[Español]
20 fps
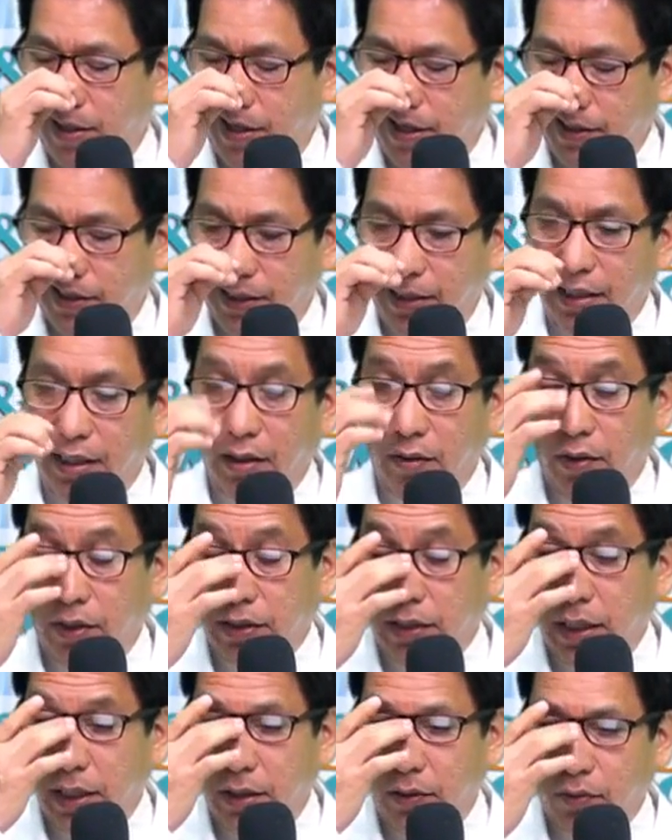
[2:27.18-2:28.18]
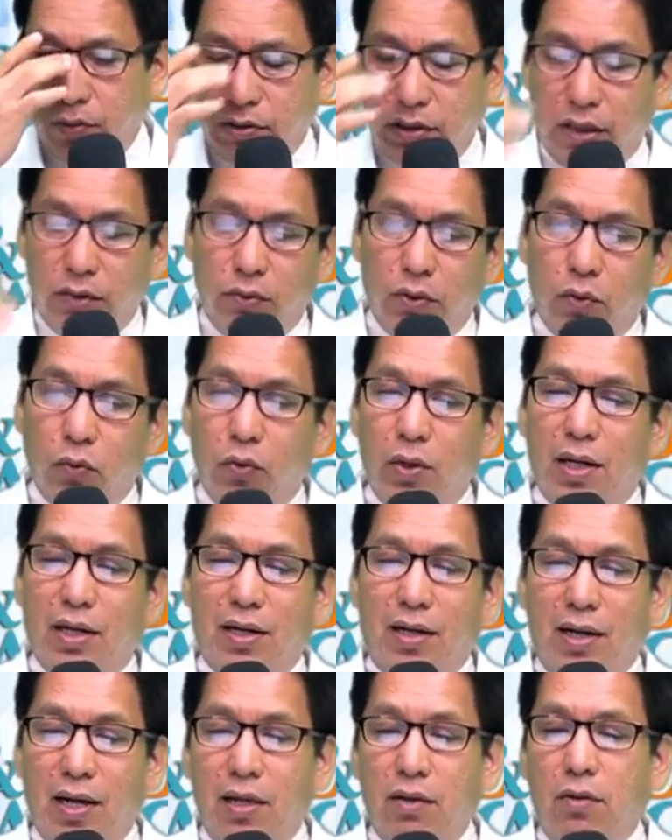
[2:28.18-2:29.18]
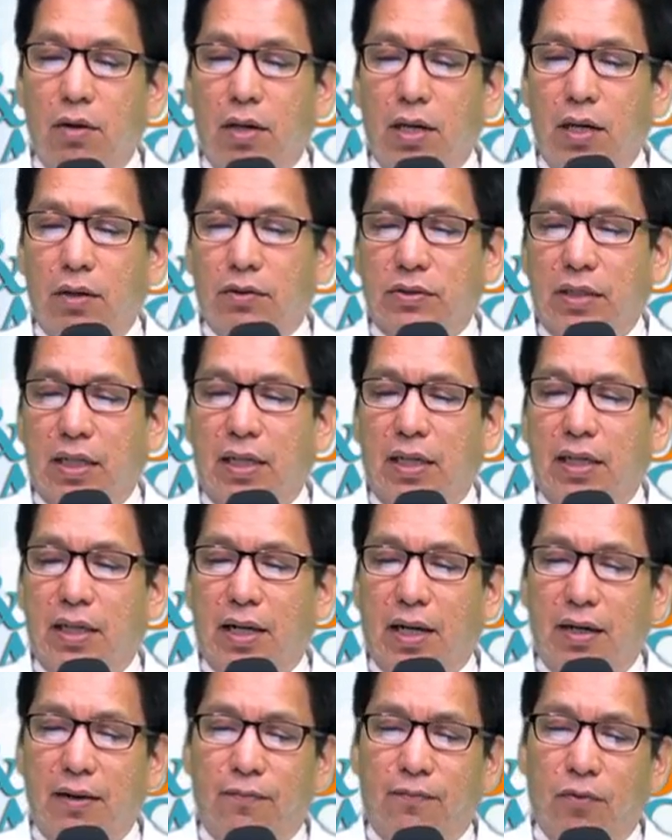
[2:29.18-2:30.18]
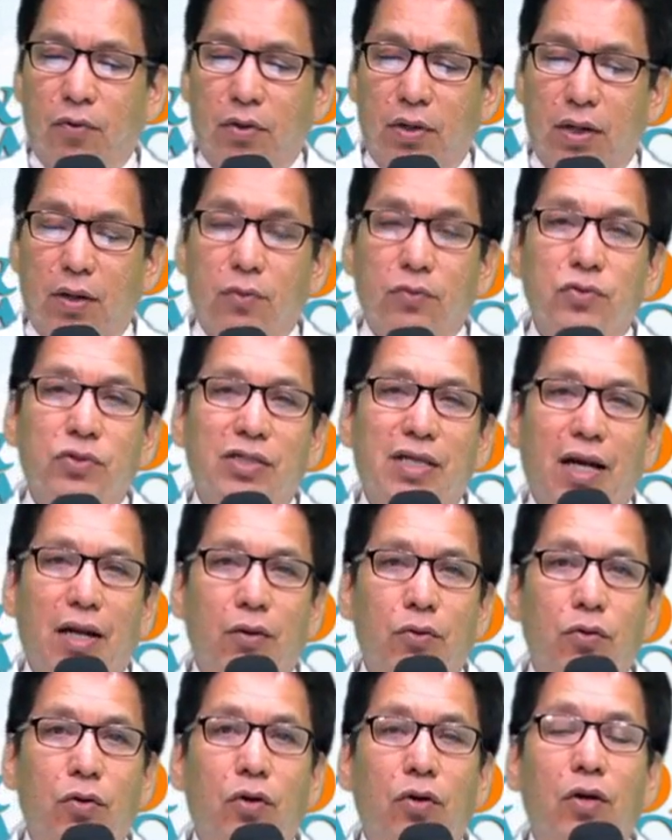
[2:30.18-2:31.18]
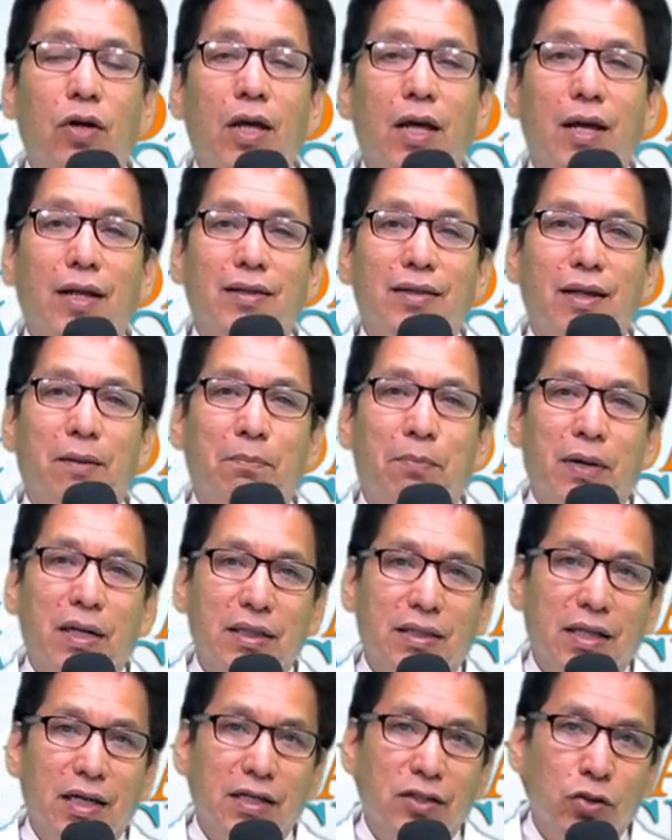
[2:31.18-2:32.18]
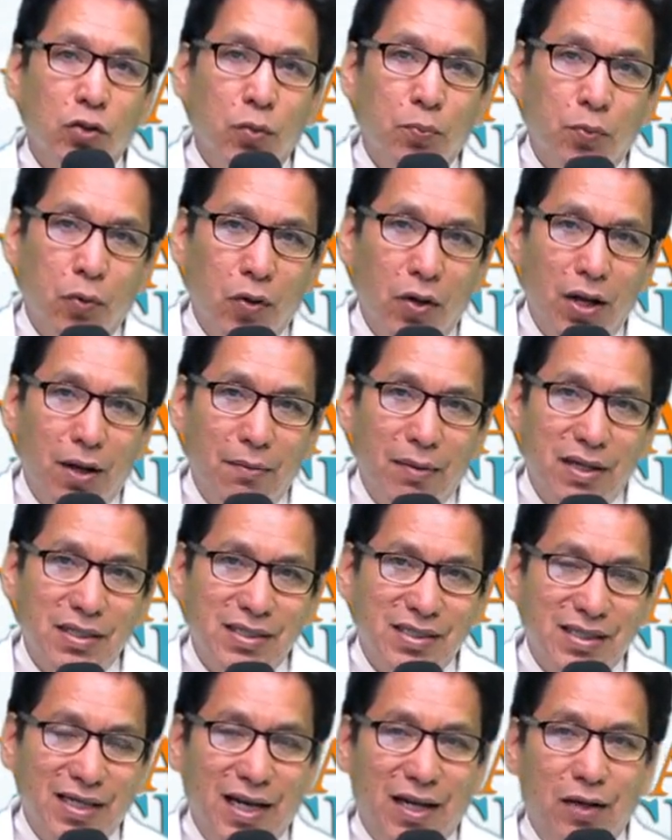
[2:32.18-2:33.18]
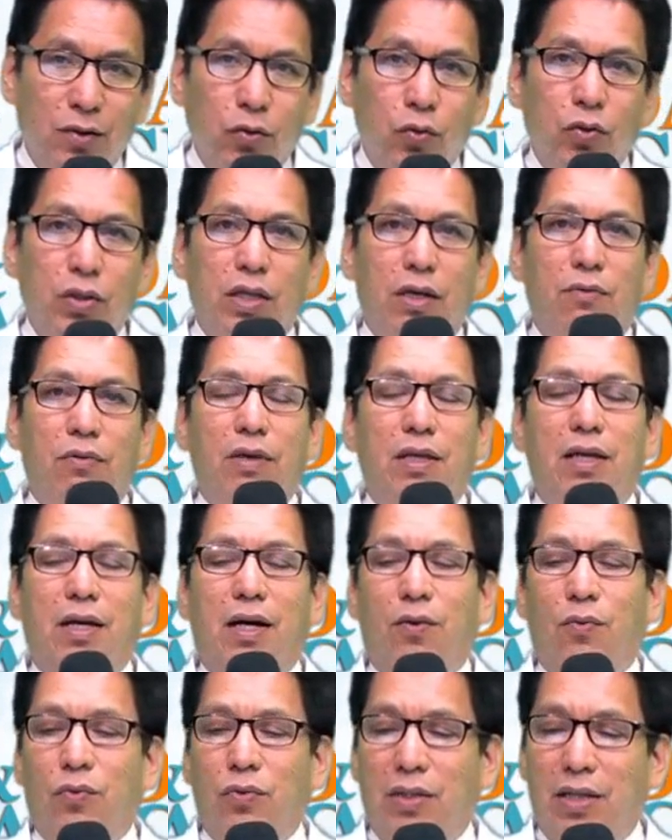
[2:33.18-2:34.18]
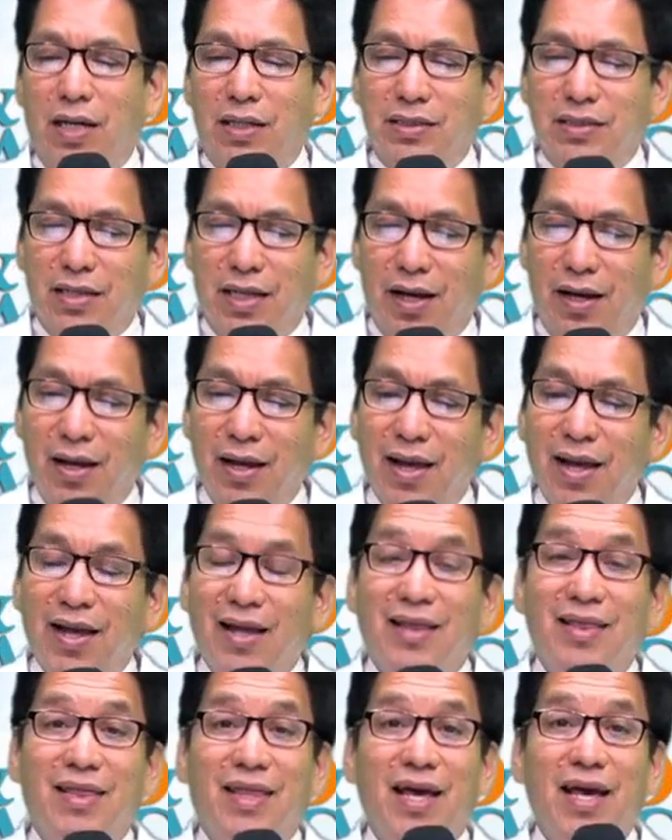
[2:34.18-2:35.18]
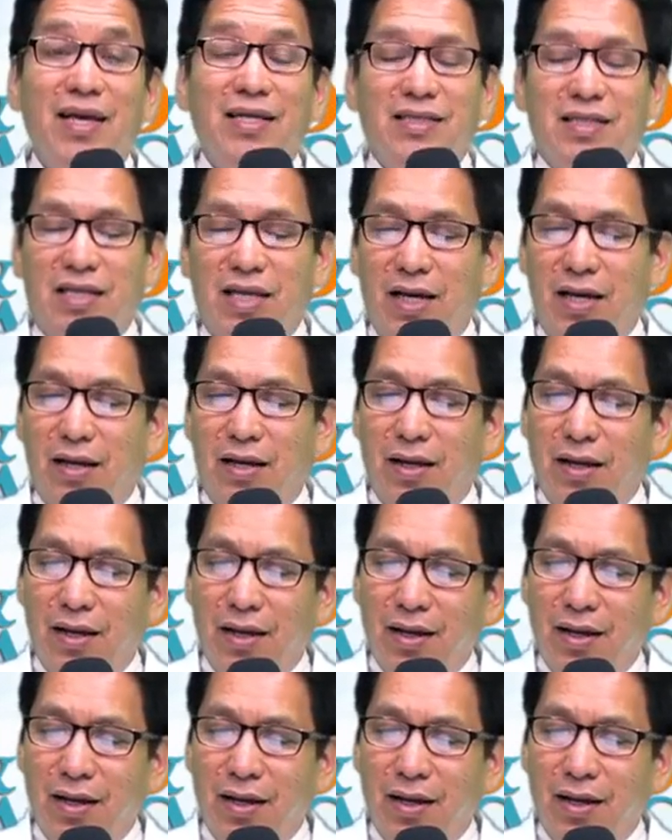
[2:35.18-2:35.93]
Sé que nos están escuchando en una radio allá en Los Ángeles, California, un saludo de parte de su programa Salud y Vida en Abundancia desde